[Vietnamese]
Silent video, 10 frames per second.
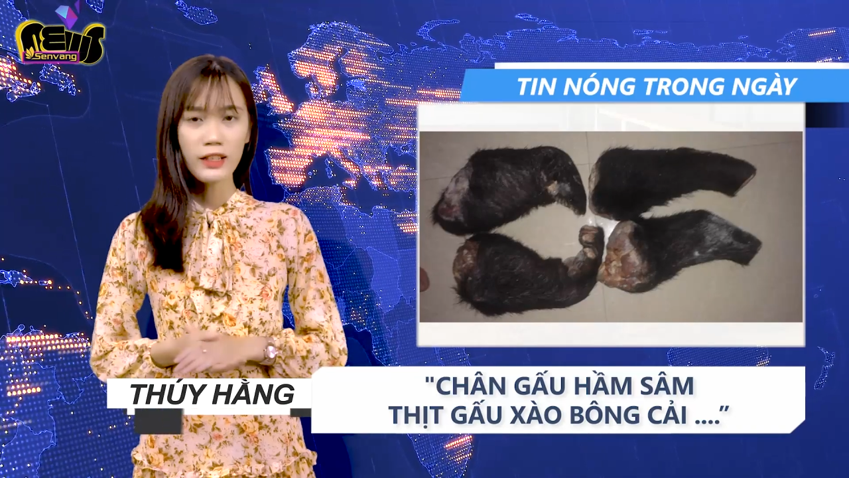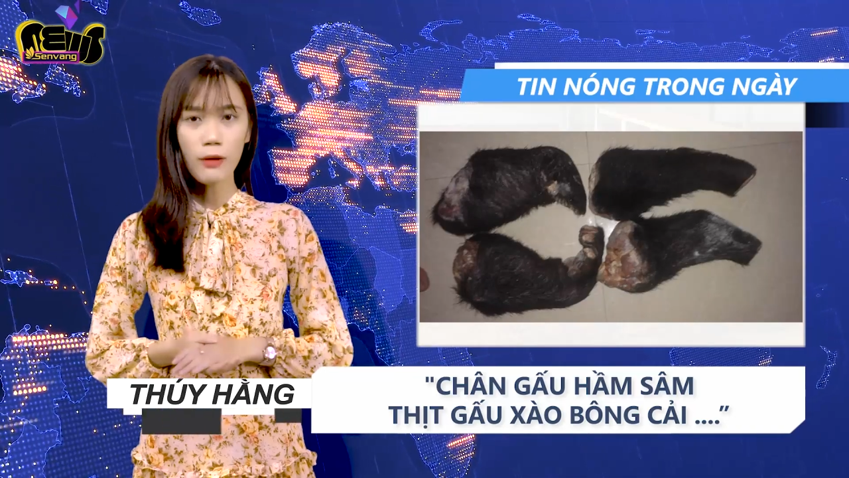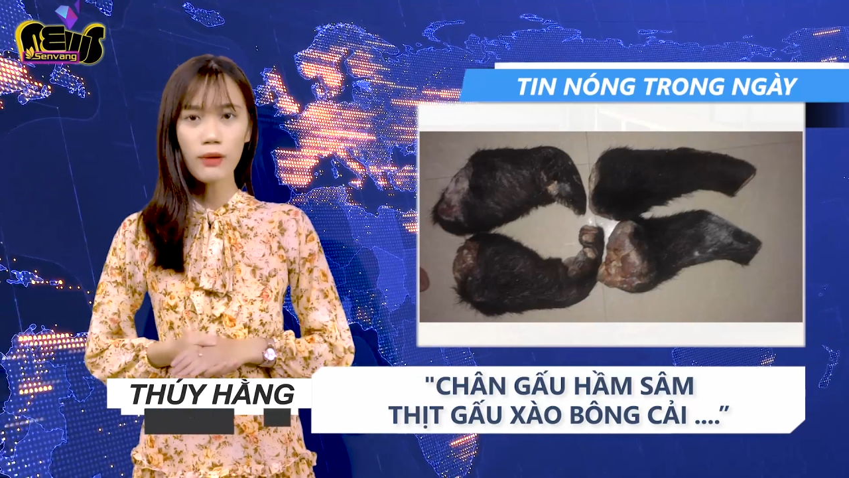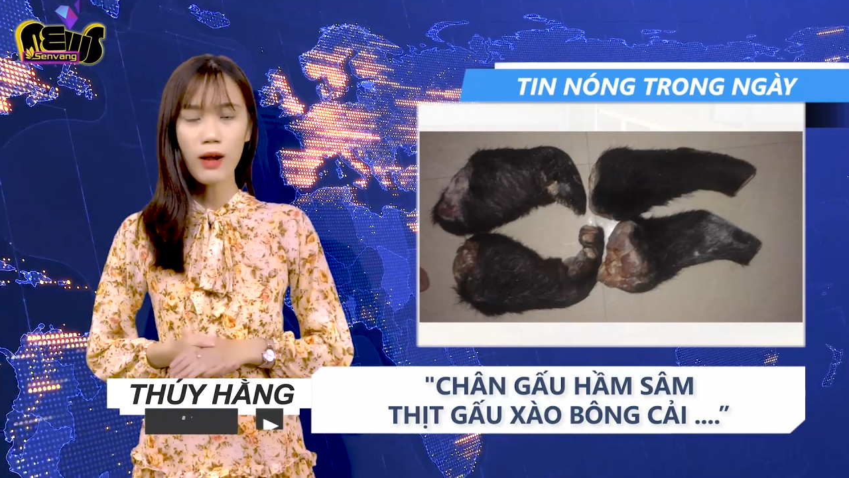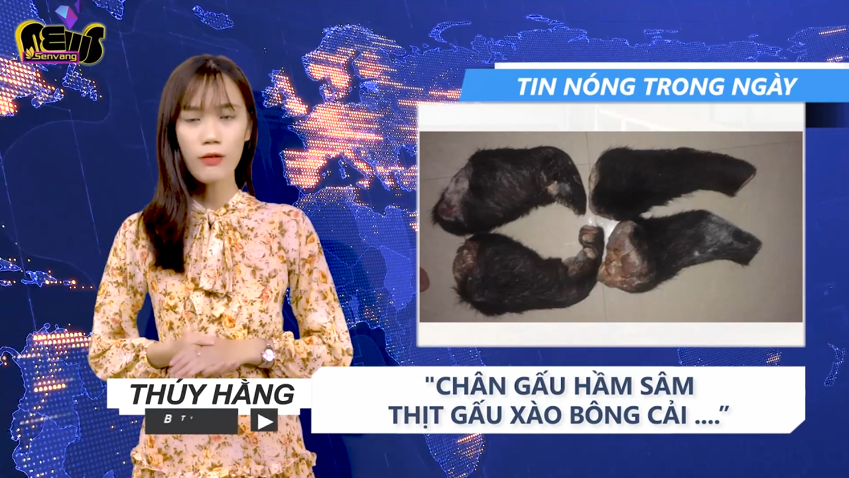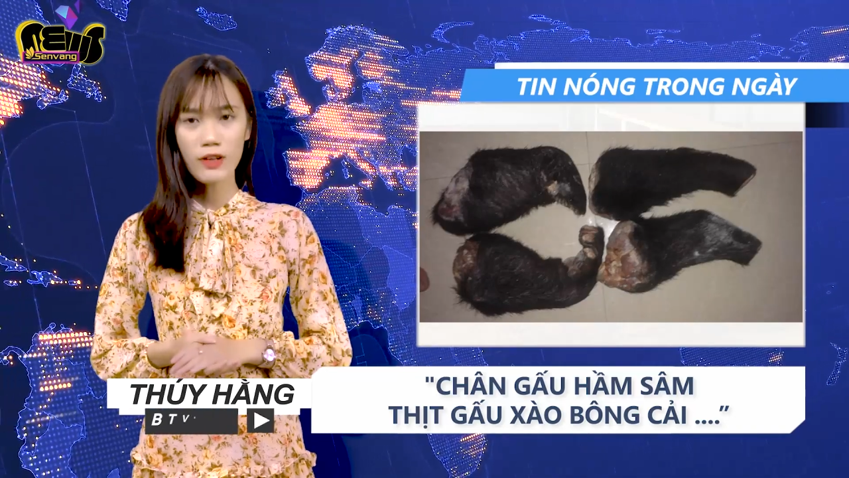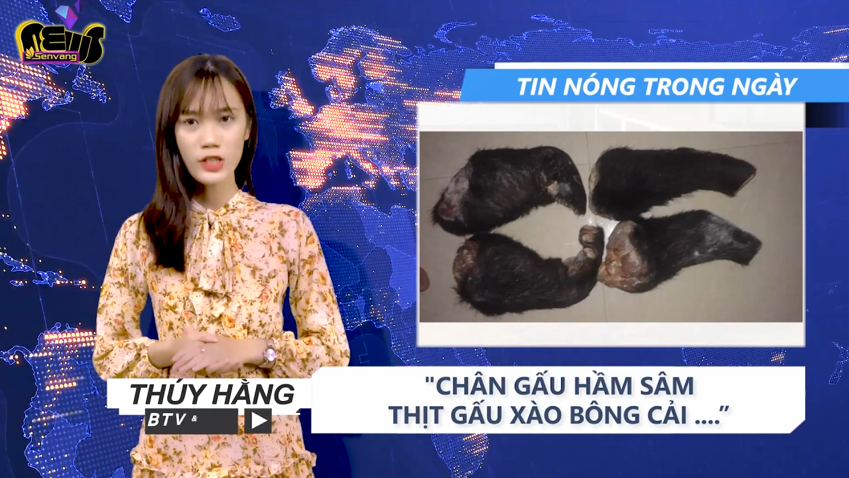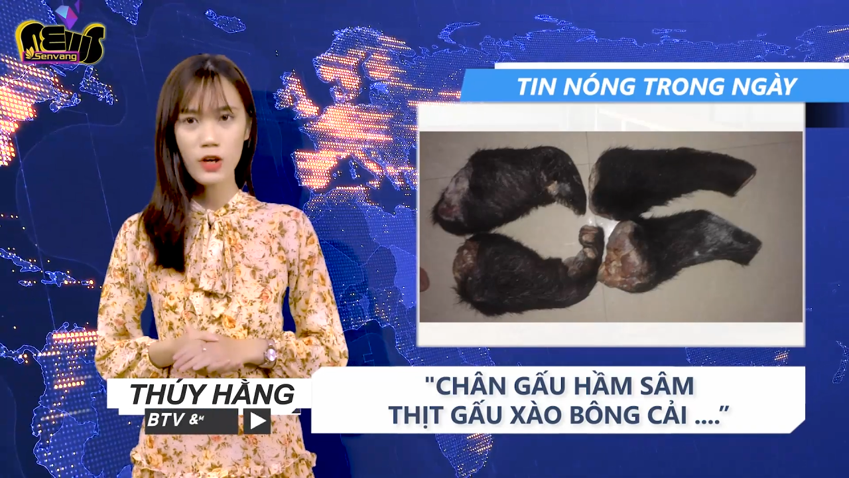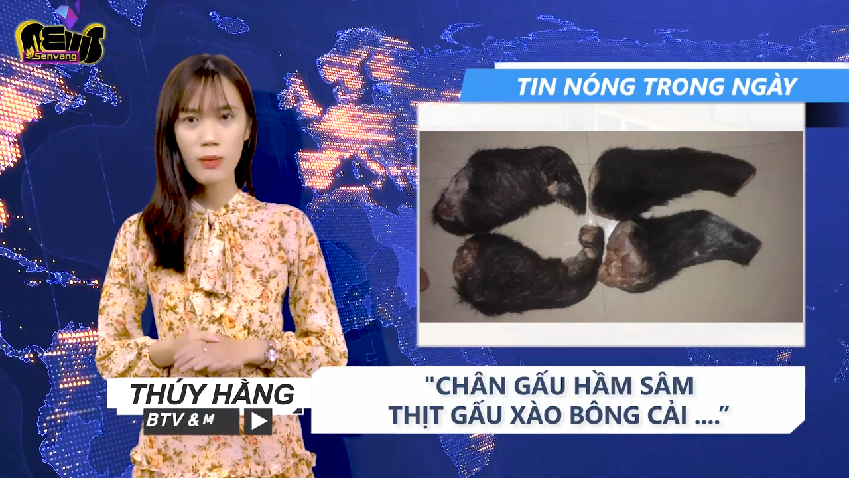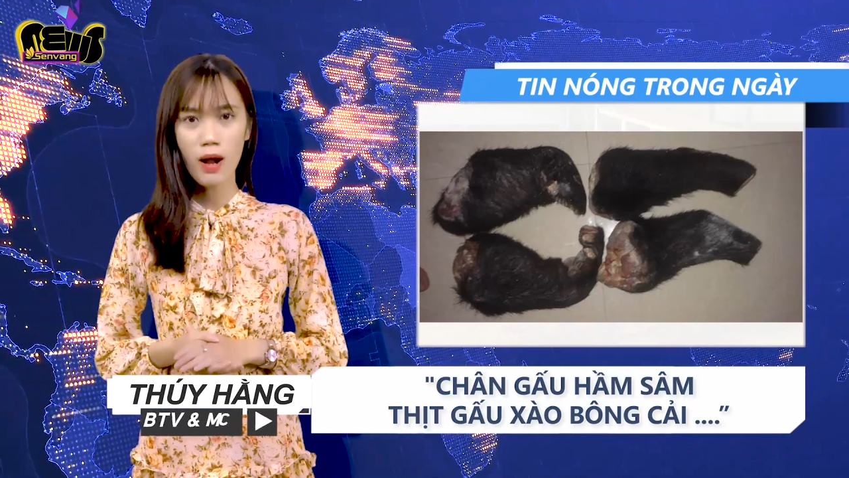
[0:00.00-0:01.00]
đầu lâu và
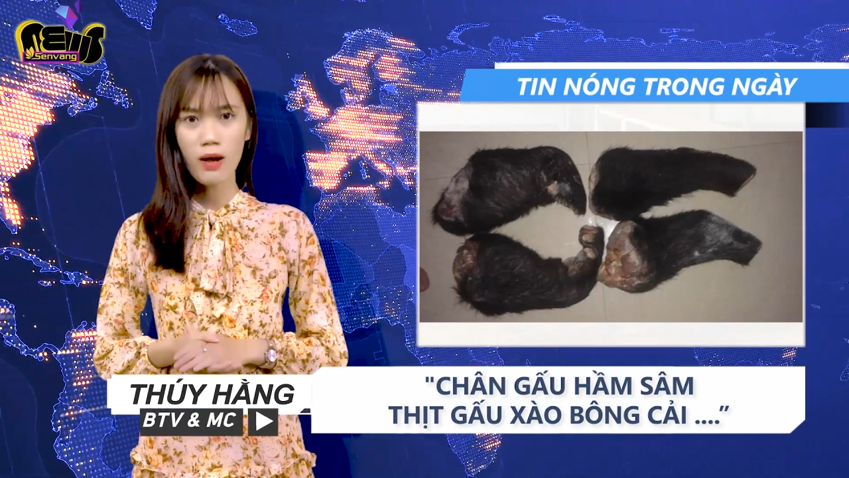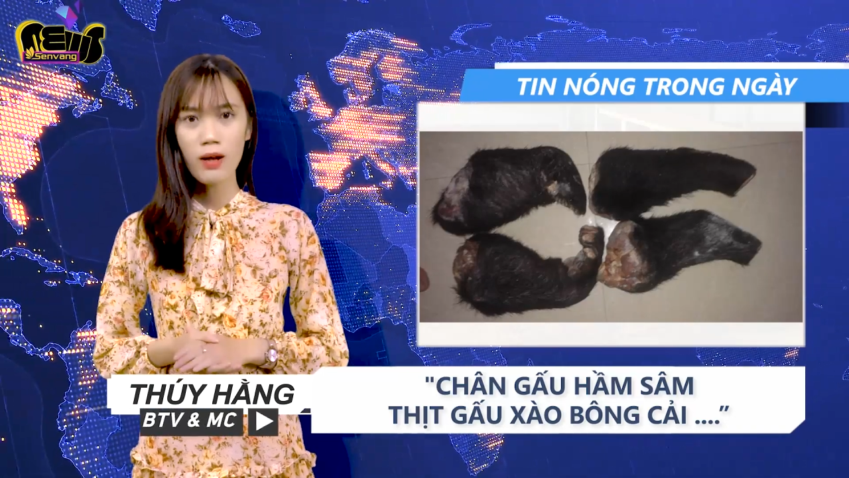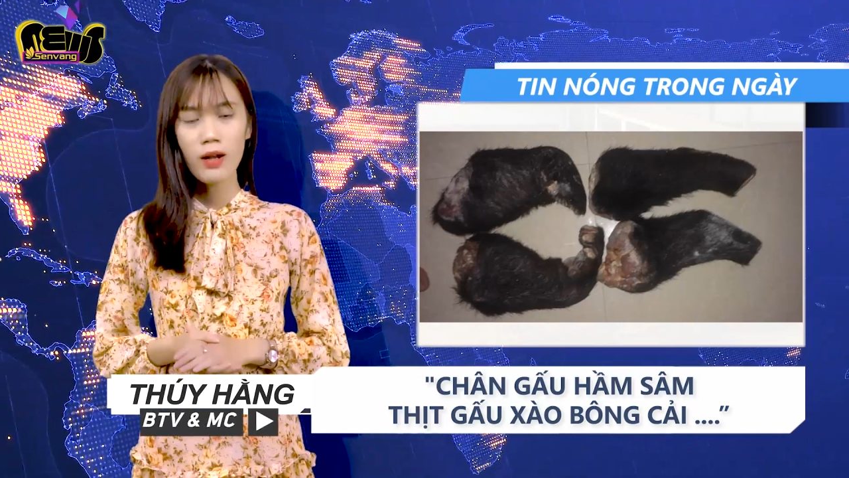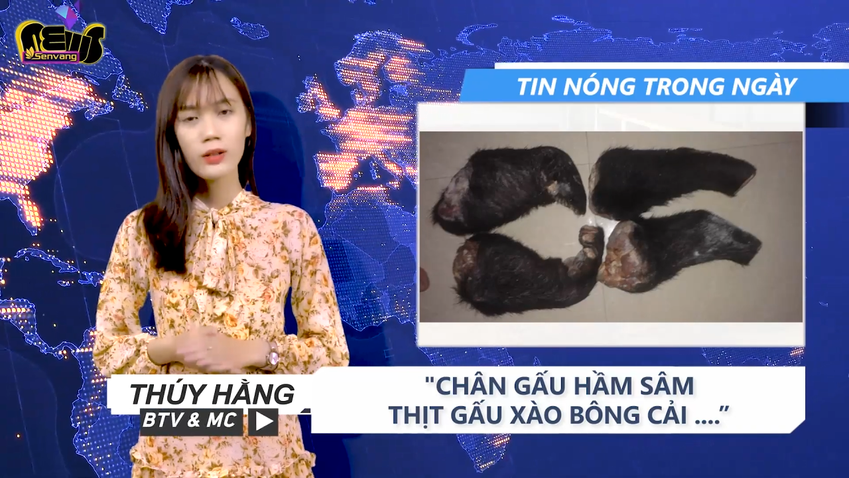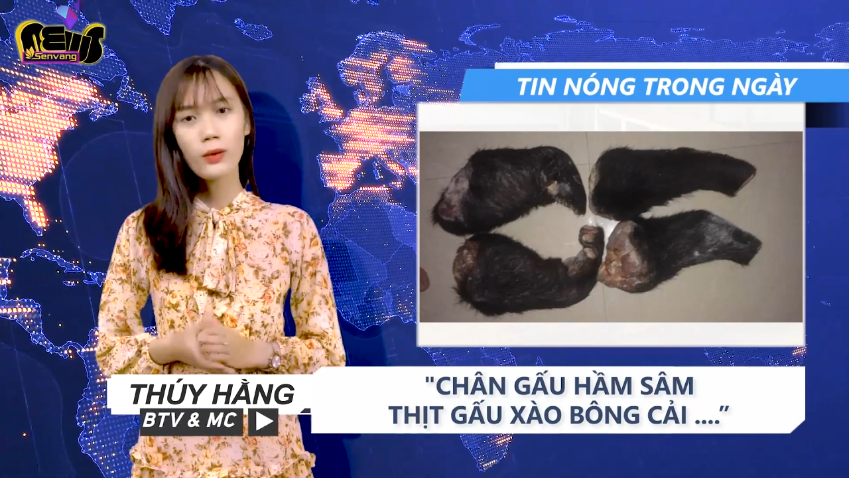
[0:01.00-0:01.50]
sâu bọ